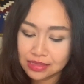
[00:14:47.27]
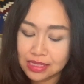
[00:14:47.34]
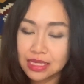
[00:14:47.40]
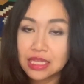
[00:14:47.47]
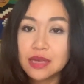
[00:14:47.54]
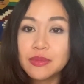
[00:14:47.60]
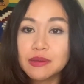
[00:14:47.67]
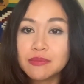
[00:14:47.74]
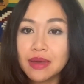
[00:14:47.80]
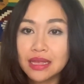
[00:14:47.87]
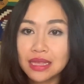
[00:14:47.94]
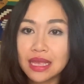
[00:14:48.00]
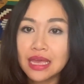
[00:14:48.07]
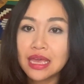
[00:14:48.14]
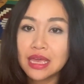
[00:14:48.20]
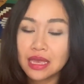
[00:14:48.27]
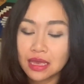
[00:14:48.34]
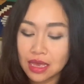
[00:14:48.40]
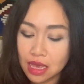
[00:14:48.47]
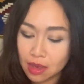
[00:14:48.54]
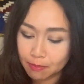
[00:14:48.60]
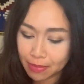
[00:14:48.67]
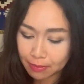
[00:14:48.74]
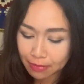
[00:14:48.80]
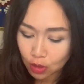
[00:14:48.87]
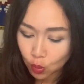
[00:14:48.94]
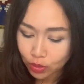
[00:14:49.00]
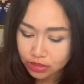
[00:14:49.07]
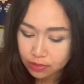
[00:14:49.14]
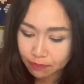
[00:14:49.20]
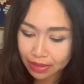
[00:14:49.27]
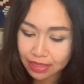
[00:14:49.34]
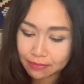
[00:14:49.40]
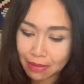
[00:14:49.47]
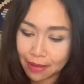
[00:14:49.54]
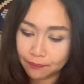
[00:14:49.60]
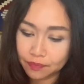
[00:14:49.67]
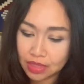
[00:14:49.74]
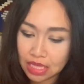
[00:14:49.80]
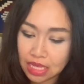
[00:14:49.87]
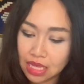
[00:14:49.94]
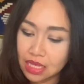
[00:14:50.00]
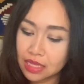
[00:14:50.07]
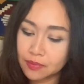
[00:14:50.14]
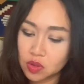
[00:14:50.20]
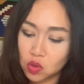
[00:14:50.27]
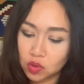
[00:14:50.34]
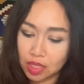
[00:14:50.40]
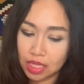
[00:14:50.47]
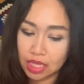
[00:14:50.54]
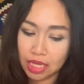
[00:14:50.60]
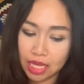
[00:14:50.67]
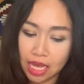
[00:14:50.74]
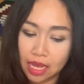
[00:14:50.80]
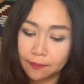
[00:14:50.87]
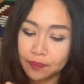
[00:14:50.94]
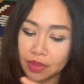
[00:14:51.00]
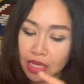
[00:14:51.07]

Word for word: สิ่งที่มันไม่ดีมันไม่ควรจะเป็นแบบนี้ทำนองนี้นะคะ